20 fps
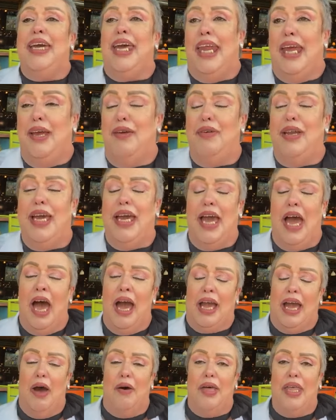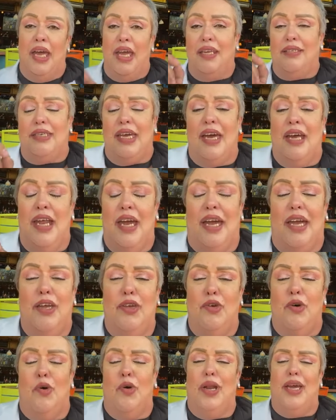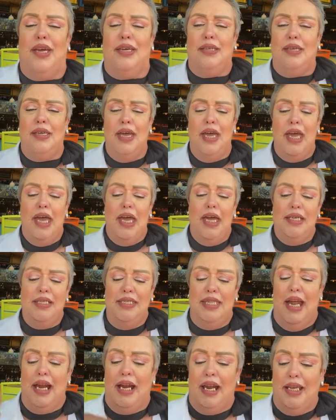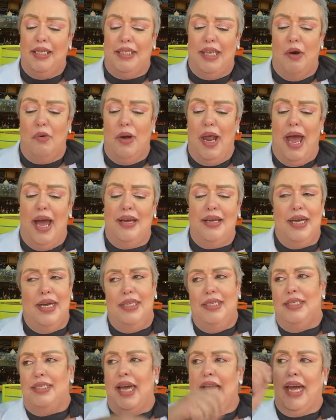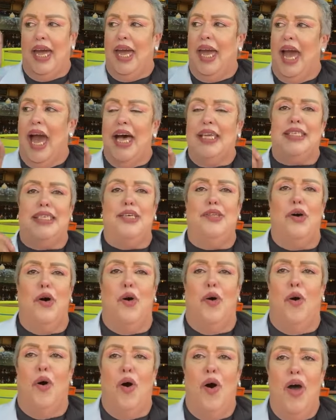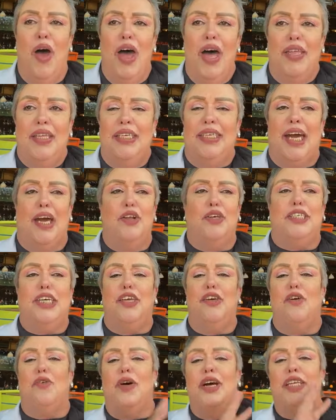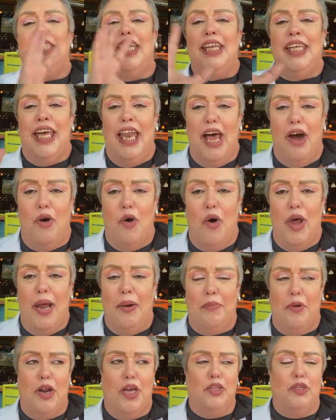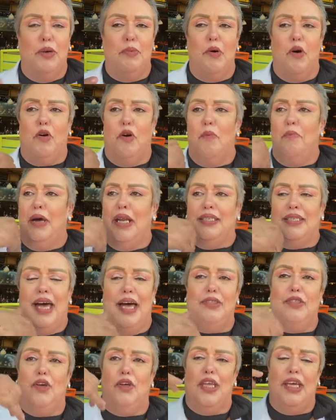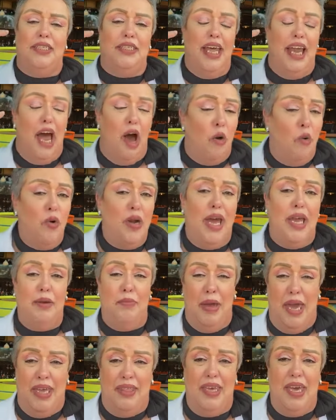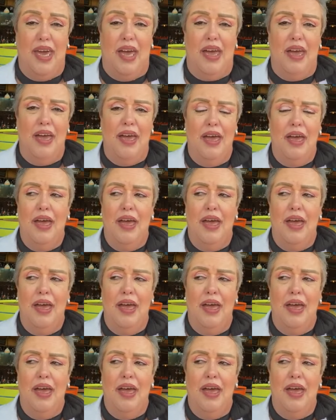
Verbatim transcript: increíble. Acaba de irse Yanet Quiñones del restaurante que dice que ha sido. Dice que no se dio cuenta ni de la hora porque estuvimos conversando desde la una y media